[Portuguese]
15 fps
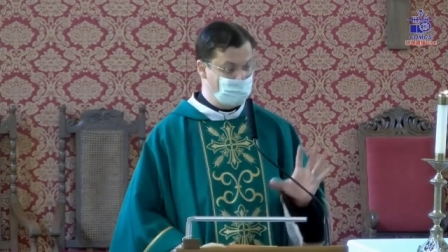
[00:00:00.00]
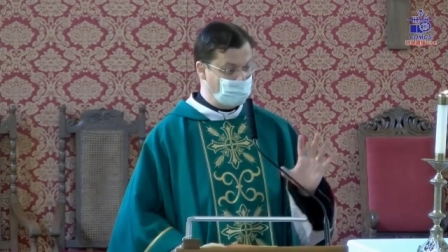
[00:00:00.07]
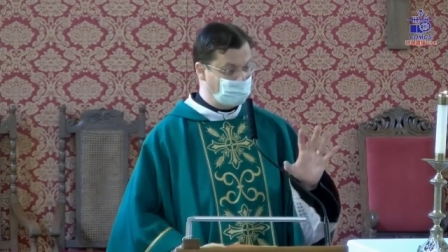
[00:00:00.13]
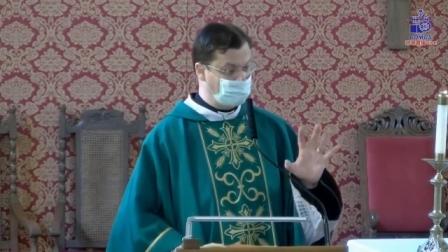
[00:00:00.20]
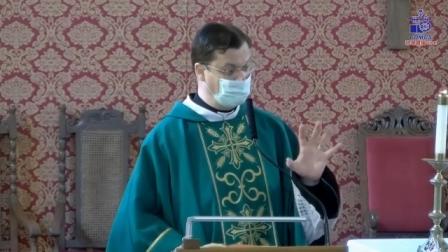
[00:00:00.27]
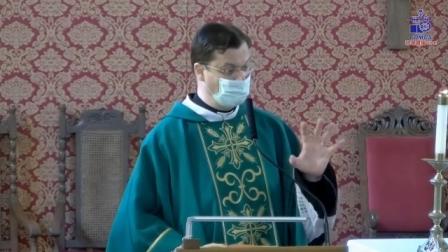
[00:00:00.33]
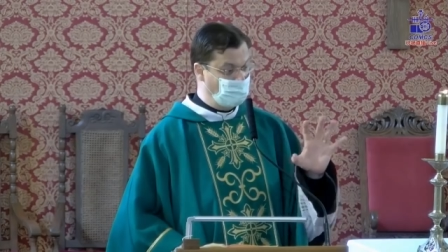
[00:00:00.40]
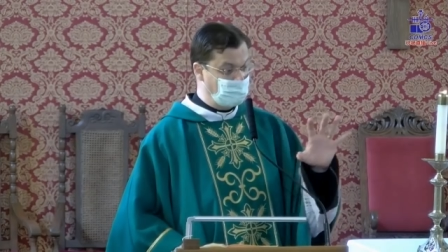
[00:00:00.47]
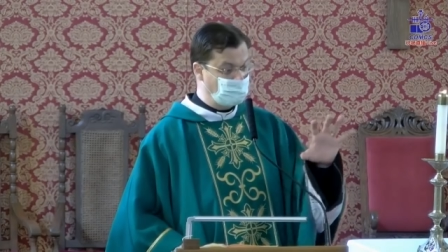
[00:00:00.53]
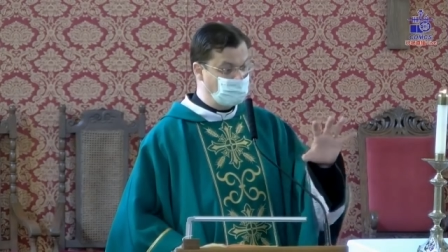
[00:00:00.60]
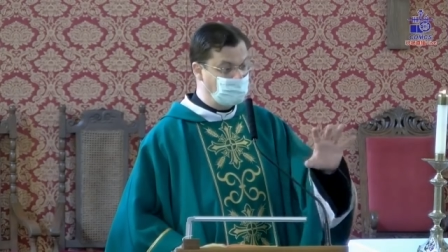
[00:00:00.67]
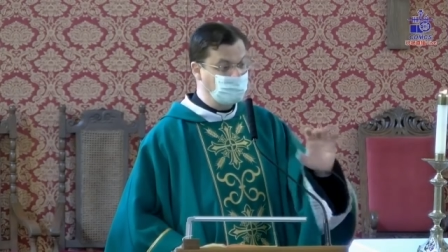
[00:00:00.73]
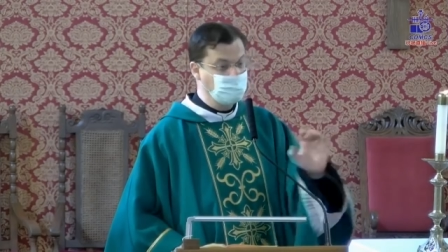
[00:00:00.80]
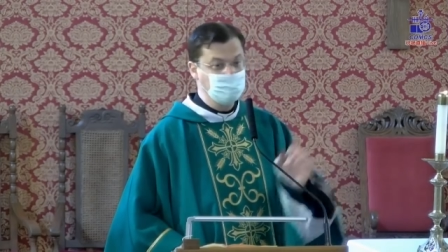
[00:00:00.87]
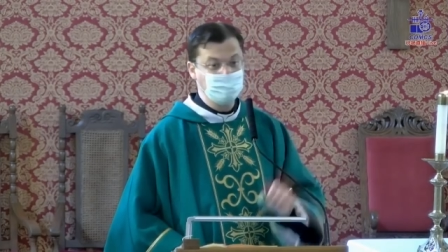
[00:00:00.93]
Aquilo era
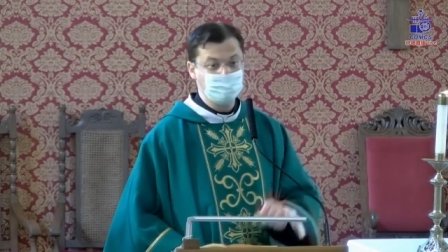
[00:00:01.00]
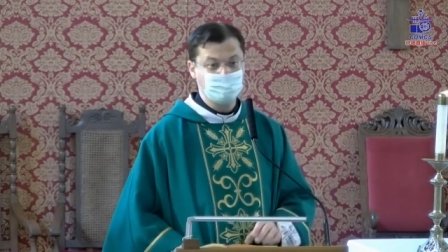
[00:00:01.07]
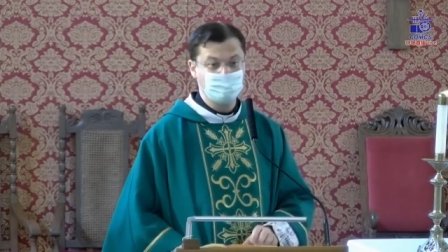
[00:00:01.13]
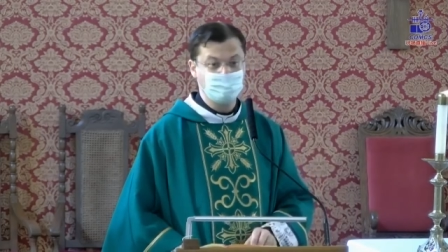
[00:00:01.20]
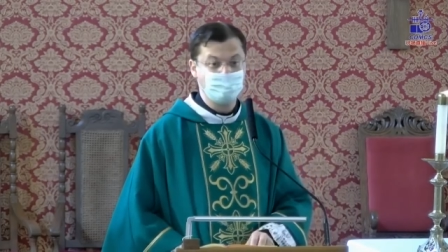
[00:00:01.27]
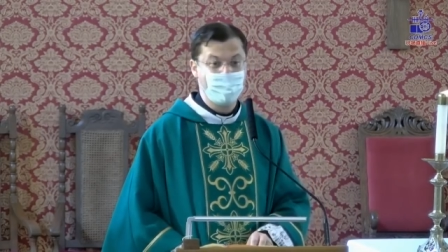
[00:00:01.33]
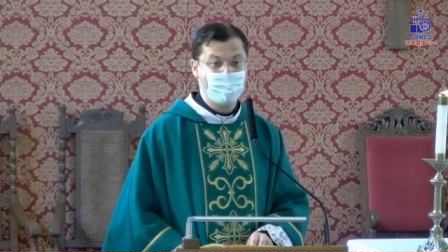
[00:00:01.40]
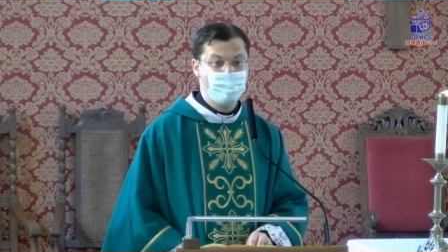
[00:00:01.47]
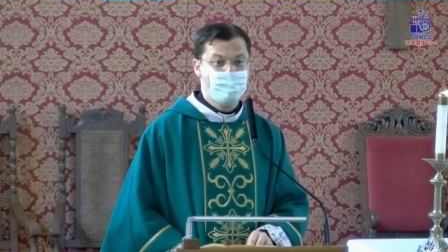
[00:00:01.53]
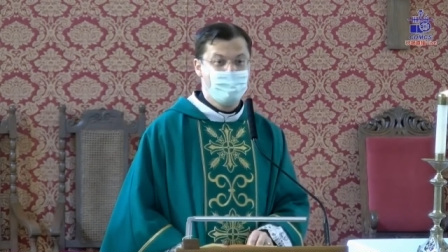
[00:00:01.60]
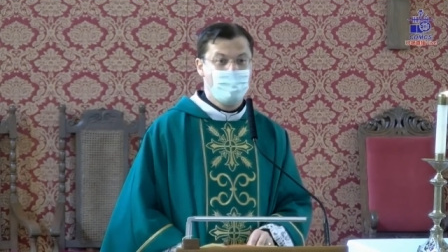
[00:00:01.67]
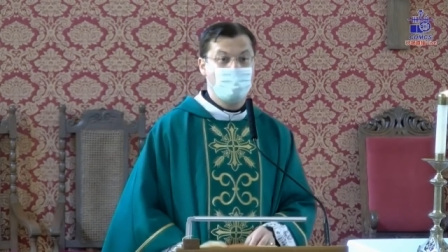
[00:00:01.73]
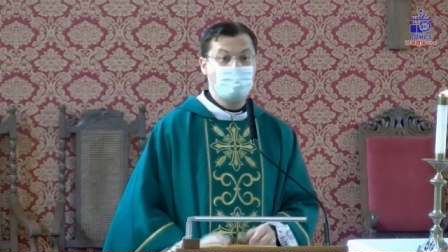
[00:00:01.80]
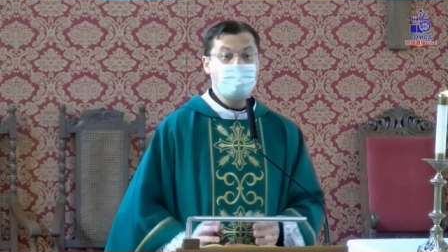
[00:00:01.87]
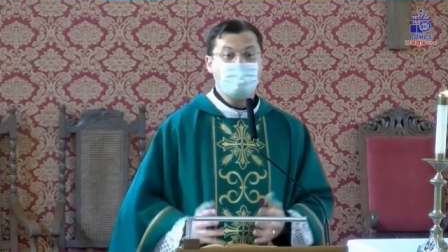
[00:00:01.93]
um anúncio
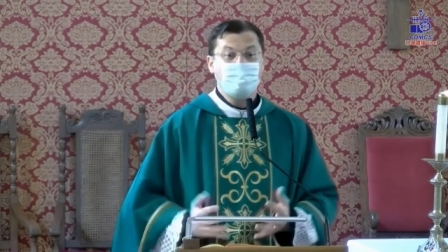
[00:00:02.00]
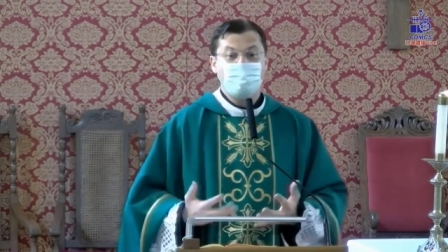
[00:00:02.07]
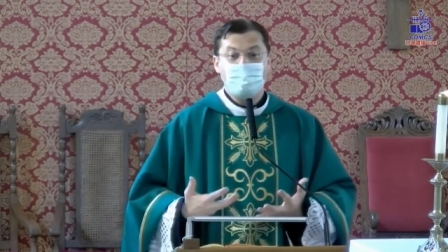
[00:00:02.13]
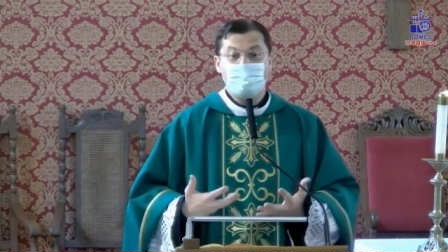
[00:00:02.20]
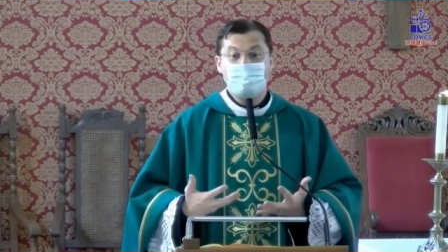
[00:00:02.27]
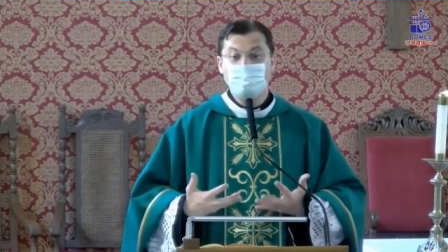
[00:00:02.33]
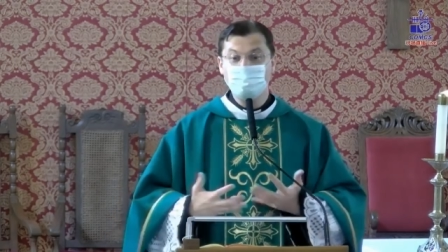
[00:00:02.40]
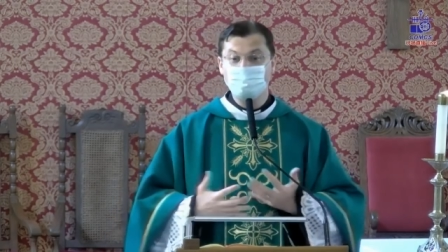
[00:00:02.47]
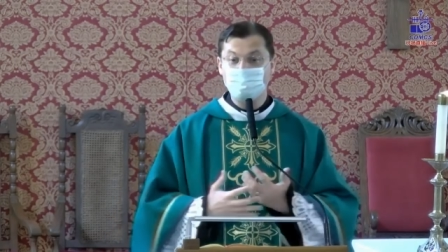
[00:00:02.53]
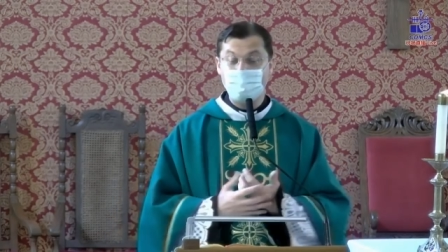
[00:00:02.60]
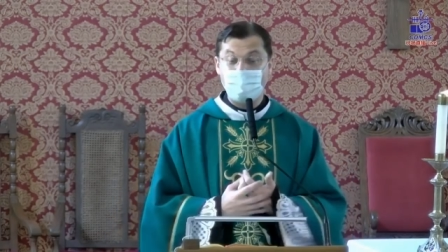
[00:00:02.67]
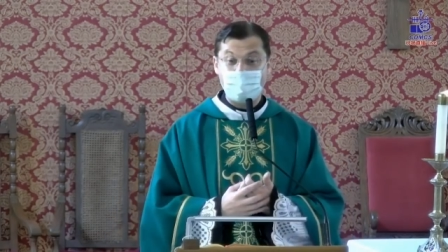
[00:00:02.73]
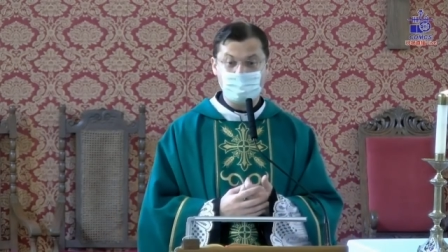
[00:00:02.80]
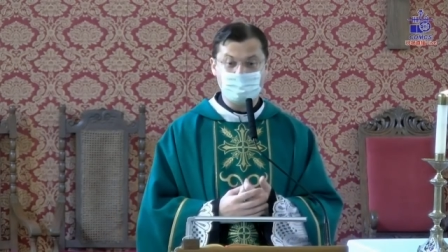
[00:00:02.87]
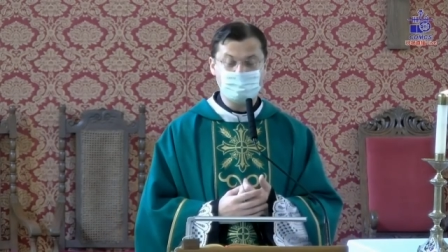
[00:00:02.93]
o que foi a
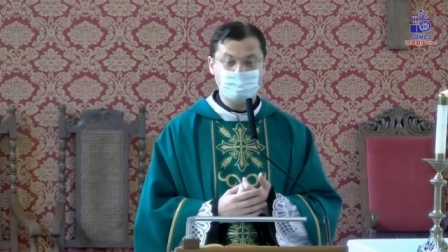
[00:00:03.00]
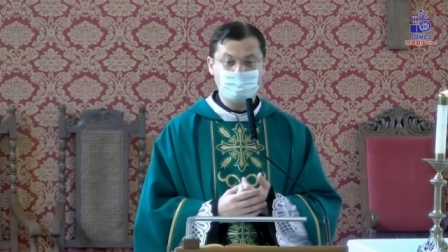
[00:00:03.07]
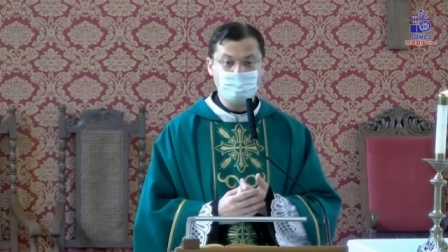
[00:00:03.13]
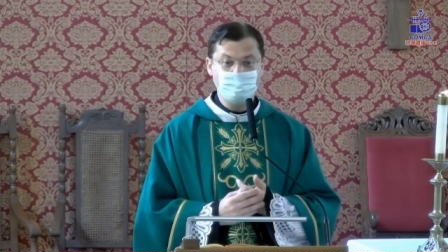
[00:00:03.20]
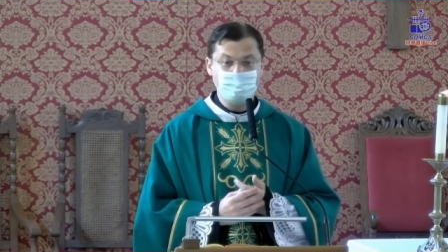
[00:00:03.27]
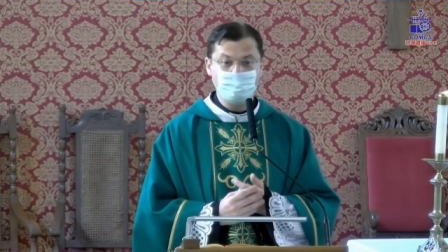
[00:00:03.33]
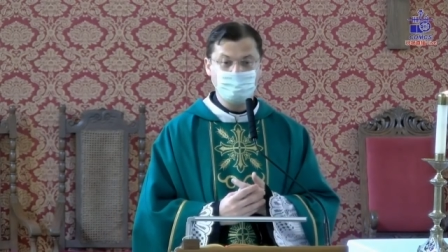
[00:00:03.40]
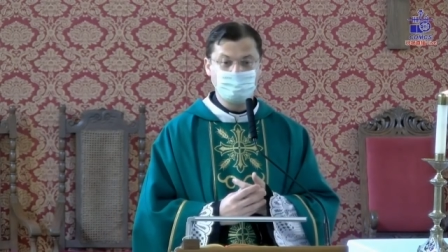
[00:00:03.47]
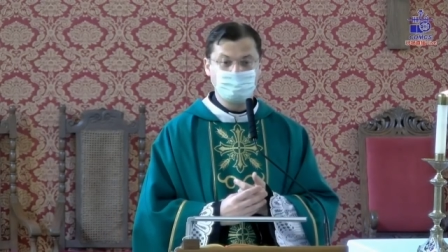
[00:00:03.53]
multiplicação